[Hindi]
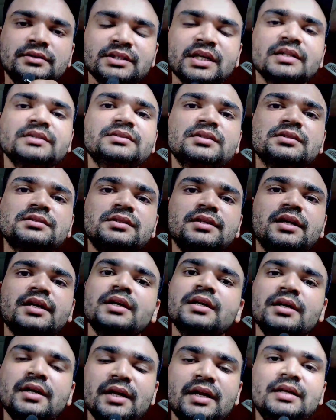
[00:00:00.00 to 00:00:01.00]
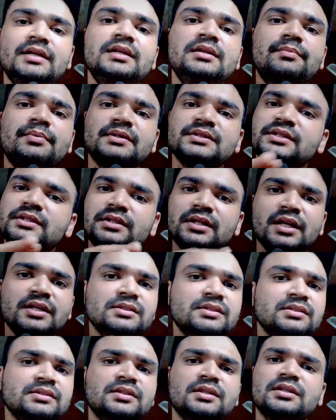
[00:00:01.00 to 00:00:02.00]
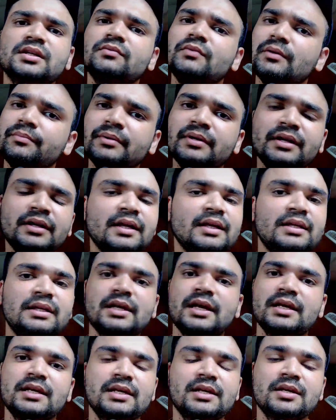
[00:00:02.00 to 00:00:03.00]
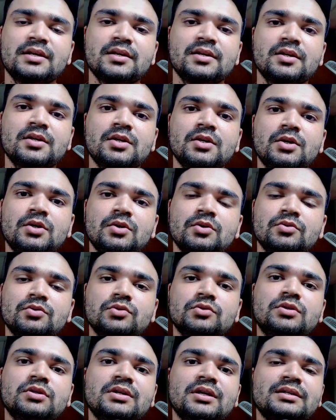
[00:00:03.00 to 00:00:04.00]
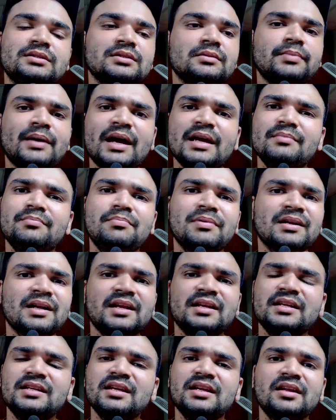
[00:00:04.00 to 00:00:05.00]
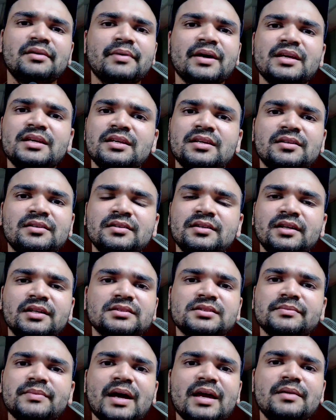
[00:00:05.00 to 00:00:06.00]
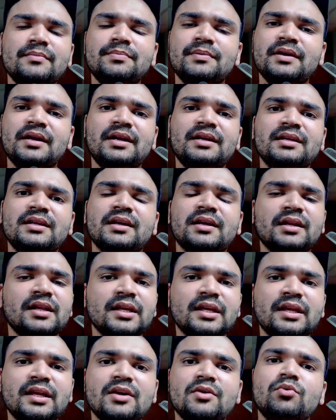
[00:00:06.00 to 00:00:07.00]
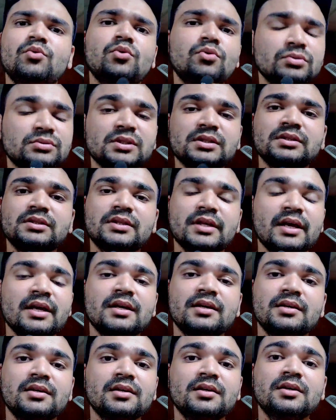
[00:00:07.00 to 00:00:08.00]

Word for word: चांसेस ये 80 परसेंट लाल सिंह चड्डा वहाँ पर नहीं आएगी क्योंकि ये सब हाइप बनाने के लिए भाई ये सब हाइप क्रिएट करने के लिए हो सकता है